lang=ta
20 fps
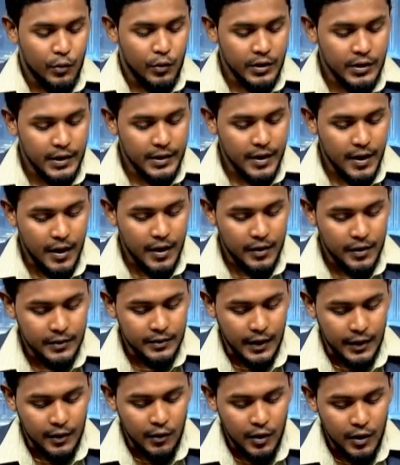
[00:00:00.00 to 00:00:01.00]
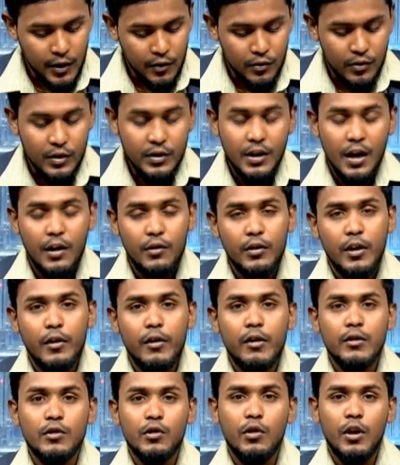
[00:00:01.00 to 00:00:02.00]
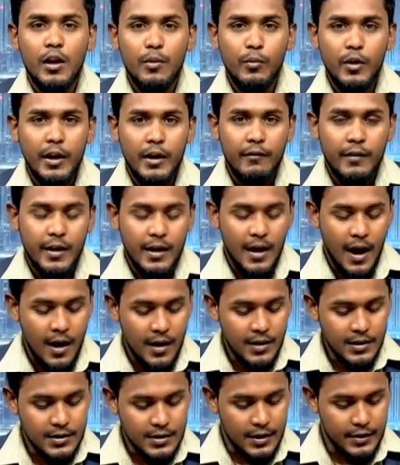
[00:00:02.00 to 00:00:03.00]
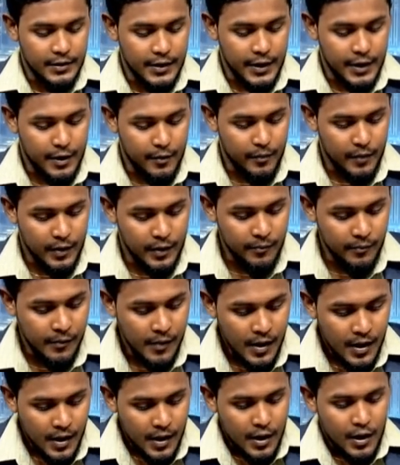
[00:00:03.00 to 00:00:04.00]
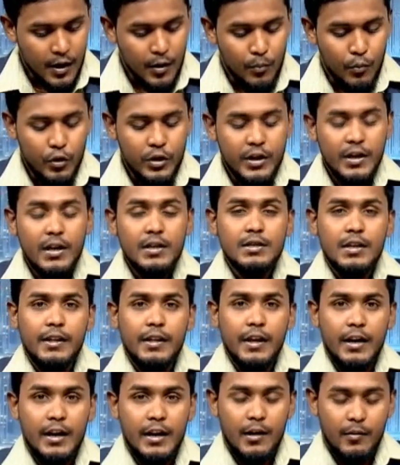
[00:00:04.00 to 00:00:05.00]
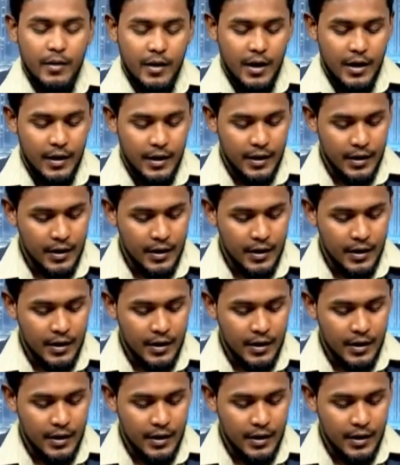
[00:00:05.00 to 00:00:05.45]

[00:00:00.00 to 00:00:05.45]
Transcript: உயிர்த்த ஞாயிறு தற்கொலை குண்டு தாக்குதலுடன் தொடர்புடையவர்களாக சந்தேகிக்கப்படும் முக்கிய சந்தேக நபரான